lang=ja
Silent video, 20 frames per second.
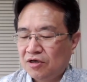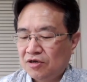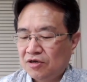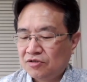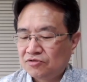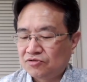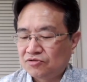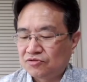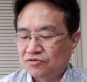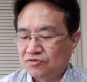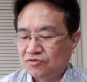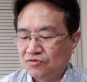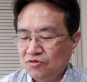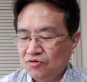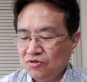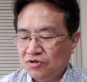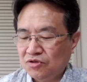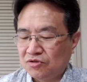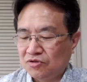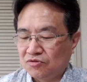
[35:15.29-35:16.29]
すごい
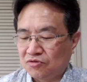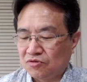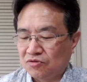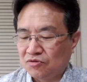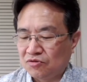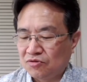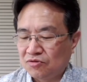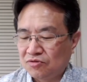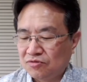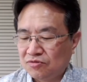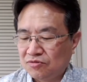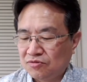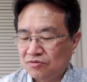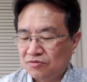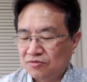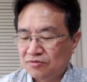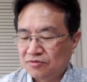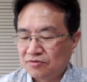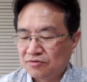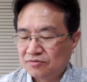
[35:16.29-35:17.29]
けど。
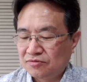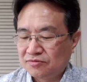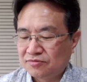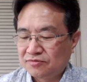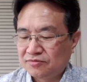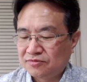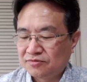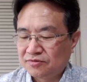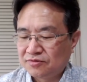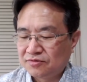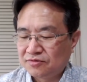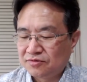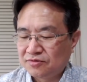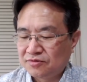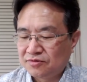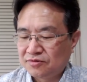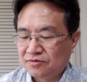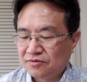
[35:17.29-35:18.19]
何なんすかこれは。